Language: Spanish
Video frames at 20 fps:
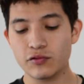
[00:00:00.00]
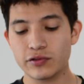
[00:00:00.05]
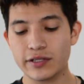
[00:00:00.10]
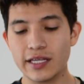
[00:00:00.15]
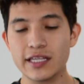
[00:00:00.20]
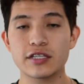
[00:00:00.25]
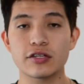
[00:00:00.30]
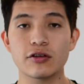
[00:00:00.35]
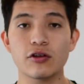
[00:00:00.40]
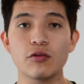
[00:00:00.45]

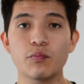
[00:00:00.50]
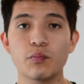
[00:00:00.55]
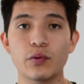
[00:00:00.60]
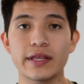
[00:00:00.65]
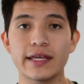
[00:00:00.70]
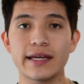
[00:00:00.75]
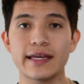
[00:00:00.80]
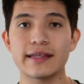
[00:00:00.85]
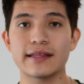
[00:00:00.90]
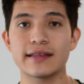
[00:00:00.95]
Ustedes solo
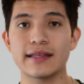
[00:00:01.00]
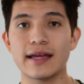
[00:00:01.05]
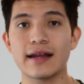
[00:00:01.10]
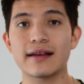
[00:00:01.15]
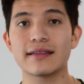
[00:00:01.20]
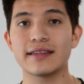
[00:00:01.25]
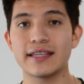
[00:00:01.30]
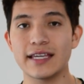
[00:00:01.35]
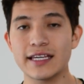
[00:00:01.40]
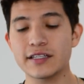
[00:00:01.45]
pueden
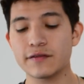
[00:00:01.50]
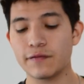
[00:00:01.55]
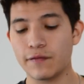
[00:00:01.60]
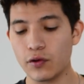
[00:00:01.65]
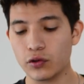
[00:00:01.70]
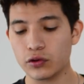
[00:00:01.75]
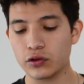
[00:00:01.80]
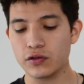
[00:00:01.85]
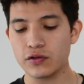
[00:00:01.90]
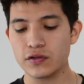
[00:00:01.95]
editar 10
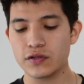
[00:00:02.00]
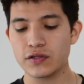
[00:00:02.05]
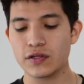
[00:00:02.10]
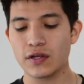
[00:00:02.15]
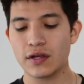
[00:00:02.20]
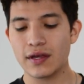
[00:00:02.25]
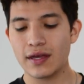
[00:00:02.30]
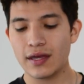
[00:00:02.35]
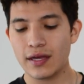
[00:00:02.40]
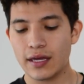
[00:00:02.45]

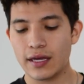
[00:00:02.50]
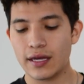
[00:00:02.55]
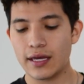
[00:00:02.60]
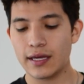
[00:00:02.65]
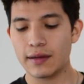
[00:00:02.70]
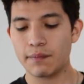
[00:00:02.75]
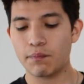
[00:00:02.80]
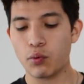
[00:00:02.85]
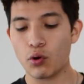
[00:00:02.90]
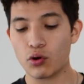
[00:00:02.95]
fotos
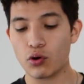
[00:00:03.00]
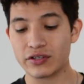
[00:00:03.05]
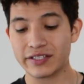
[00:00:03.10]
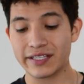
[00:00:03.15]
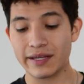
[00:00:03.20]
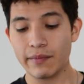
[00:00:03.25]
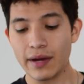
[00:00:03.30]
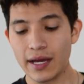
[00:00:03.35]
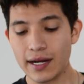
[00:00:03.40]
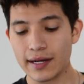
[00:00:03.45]
eh, por
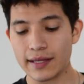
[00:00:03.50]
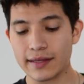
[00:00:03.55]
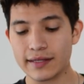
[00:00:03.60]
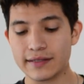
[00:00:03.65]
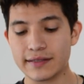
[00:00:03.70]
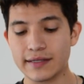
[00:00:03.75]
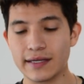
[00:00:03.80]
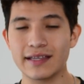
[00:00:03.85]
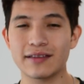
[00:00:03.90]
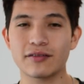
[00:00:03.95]
semana,
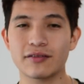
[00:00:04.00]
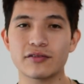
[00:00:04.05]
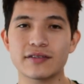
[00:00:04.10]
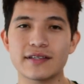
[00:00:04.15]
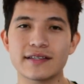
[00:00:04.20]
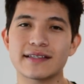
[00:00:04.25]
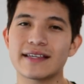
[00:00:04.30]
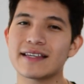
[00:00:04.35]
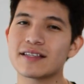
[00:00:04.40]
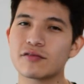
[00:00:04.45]
dice.
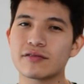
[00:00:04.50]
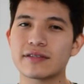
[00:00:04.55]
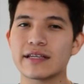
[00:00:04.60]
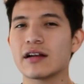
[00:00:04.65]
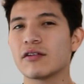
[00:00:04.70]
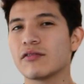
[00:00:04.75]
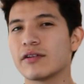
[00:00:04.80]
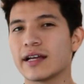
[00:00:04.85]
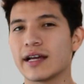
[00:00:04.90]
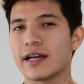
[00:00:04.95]
Entonces, esto es
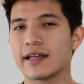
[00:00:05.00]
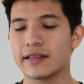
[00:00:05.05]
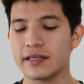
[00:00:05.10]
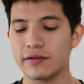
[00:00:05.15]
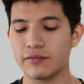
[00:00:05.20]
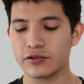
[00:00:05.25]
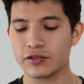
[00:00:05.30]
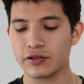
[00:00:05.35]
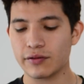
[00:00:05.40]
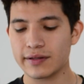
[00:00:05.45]
algo
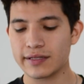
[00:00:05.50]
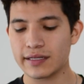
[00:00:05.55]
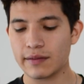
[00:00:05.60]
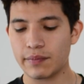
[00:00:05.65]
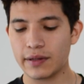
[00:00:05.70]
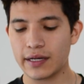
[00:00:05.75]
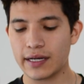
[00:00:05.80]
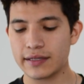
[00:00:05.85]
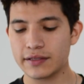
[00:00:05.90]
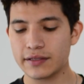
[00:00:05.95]
negativo sobre esta
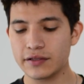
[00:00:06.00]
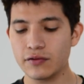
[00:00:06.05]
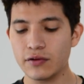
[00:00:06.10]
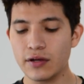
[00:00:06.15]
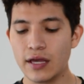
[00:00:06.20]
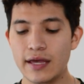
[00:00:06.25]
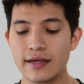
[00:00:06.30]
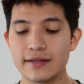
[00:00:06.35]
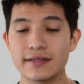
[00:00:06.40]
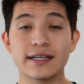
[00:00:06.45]

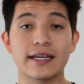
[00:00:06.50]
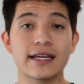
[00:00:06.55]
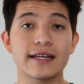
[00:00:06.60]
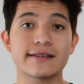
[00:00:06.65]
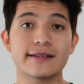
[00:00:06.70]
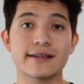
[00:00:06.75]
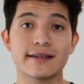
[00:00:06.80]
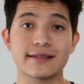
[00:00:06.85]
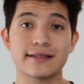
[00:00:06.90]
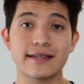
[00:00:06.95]
aplicación. Si
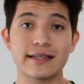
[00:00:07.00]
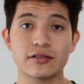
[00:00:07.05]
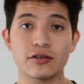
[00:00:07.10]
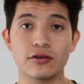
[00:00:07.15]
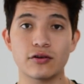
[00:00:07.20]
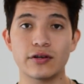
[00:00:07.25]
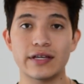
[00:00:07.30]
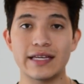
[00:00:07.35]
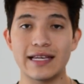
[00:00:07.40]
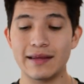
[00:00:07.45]
quieres
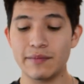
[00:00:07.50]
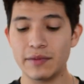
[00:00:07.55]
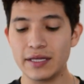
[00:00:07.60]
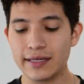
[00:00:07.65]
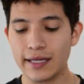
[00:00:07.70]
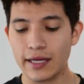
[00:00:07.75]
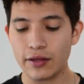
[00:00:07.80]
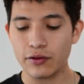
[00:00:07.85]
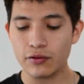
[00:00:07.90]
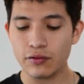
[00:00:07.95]
acceso
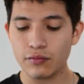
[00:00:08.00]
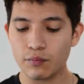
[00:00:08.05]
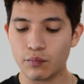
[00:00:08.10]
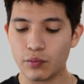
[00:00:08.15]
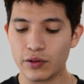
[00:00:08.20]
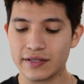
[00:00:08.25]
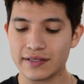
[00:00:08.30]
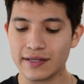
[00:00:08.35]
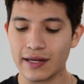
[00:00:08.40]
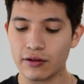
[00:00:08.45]
ilimitado,
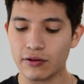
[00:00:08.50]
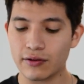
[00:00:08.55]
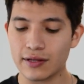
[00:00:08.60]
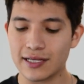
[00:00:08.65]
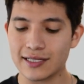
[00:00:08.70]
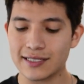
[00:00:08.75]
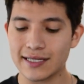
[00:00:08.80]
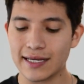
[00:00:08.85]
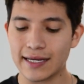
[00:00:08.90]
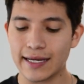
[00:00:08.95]
puedes dar
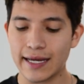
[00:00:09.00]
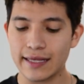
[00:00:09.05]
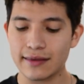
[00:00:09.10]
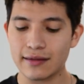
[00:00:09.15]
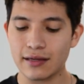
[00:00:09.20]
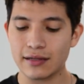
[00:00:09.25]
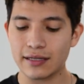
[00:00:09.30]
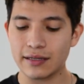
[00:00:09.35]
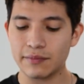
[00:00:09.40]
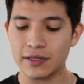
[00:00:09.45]
donde dice
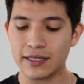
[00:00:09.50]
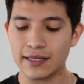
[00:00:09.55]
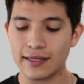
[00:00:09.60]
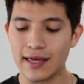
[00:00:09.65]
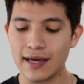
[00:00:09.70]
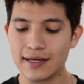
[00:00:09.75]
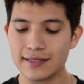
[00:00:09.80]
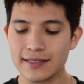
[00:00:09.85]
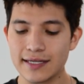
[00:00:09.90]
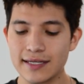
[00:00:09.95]
Get
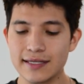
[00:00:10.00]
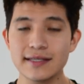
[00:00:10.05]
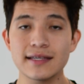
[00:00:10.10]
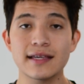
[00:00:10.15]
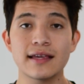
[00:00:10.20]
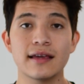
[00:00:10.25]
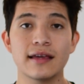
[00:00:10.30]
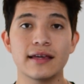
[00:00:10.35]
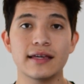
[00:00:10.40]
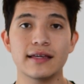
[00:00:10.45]
Unlimited Access
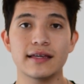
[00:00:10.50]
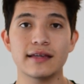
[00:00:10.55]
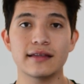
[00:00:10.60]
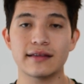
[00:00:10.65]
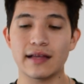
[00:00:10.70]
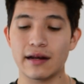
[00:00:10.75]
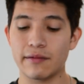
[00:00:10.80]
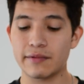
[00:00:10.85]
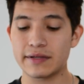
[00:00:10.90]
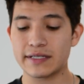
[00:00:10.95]
y
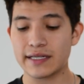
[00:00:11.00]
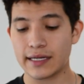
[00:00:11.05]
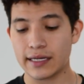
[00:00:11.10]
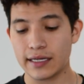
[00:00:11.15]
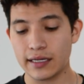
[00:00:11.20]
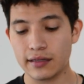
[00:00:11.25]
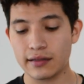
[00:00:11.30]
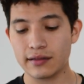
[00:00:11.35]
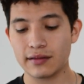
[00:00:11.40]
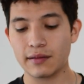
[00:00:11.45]
tal vez
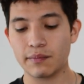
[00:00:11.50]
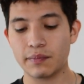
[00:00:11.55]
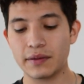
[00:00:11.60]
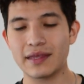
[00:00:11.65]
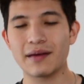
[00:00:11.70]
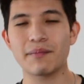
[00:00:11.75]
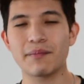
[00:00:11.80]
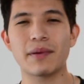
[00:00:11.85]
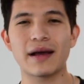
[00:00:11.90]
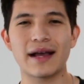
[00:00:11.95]
aquí te
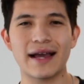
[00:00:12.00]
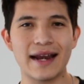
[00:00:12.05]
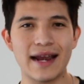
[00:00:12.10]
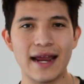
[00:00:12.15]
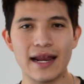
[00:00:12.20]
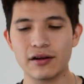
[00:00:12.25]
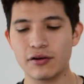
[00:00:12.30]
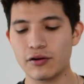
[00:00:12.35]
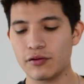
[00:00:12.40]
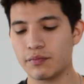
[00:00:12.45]
pida pagar
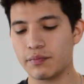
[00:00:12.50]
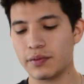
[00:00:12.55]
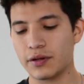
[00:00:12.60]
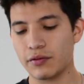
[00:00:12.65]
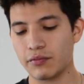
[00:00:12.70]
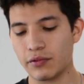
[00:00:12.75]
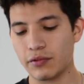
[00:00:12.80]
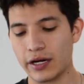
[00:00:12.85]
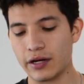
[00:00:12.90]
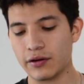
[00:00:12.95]
algo,
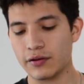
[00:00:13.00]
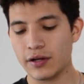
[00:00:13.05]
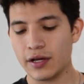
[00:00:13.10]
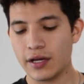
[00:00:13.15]
pero bueno,